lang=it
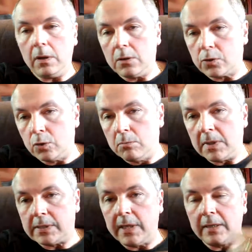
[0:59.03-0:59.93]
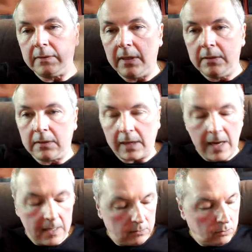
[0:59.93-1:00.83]
insomma, si è
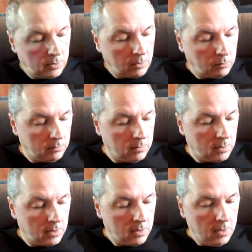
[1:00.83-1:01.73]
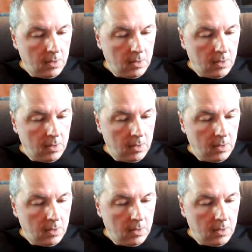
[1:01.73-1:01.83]
addentrato in, in,